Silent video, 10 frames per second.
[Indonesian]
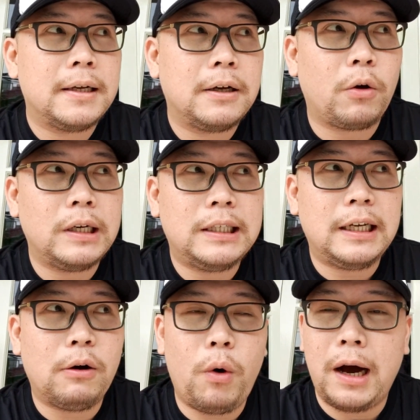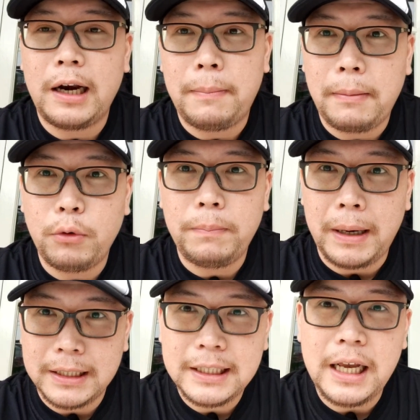kondisi keuangan apapun
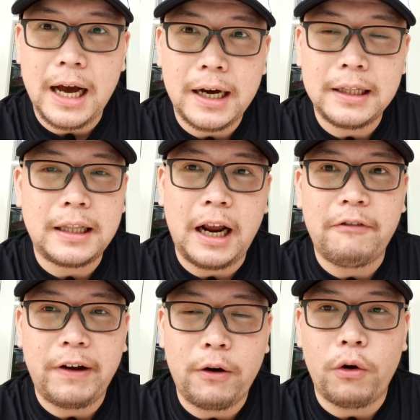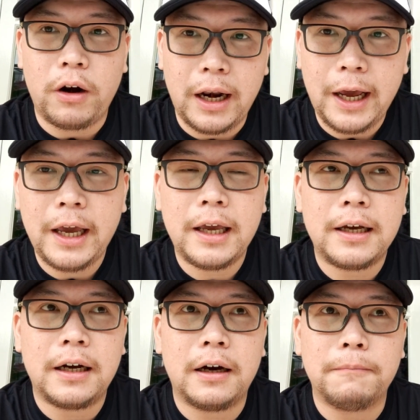pasti akan terefek oleh
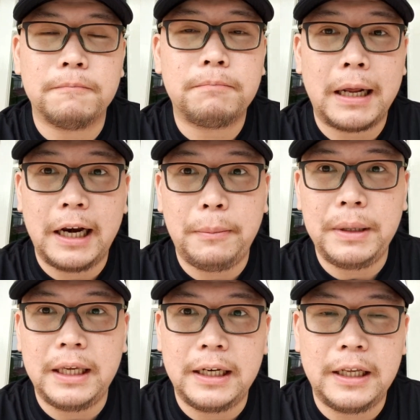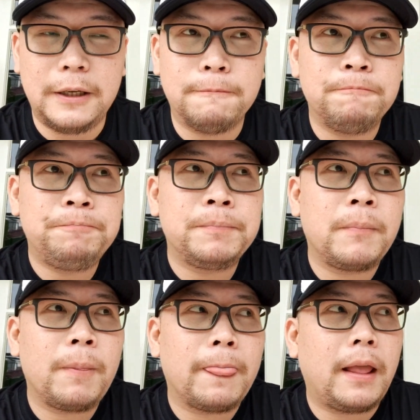um, pandemi ini
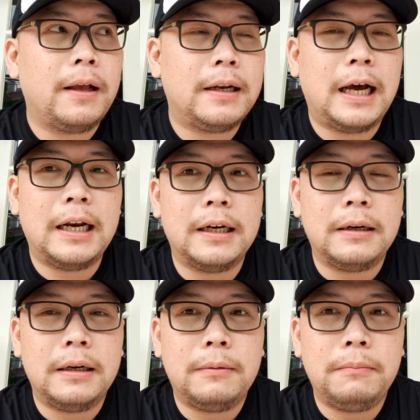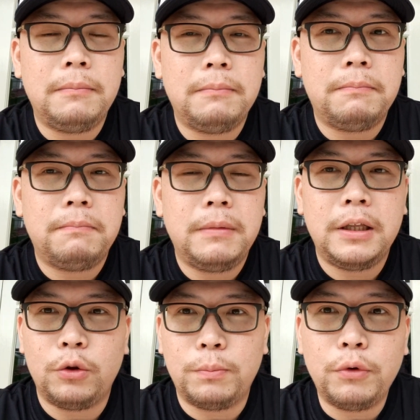dan
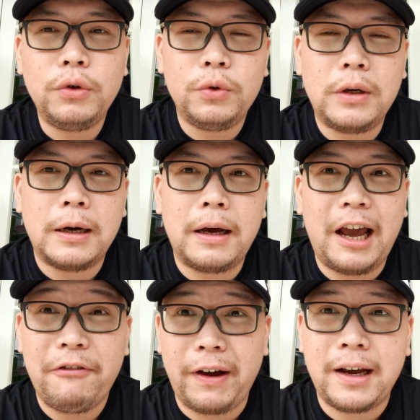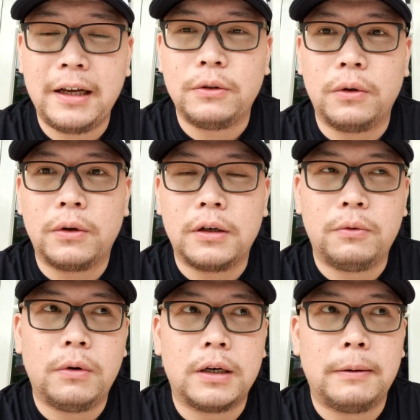itu pun juga efek gitu loh ke
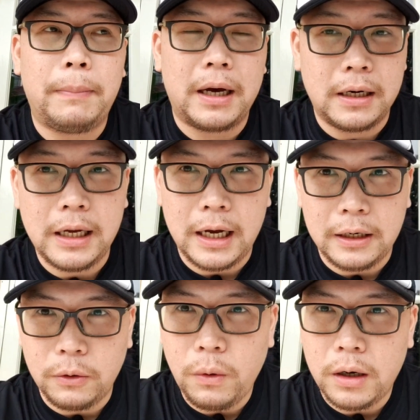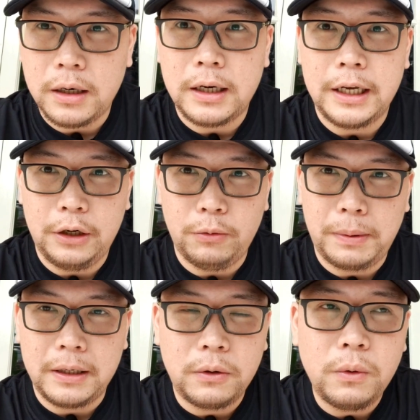gue ke pekerjaan gue ke
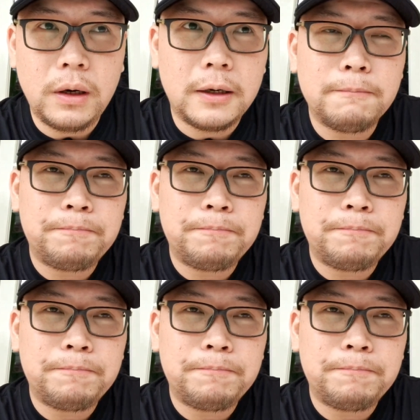kehidupan gue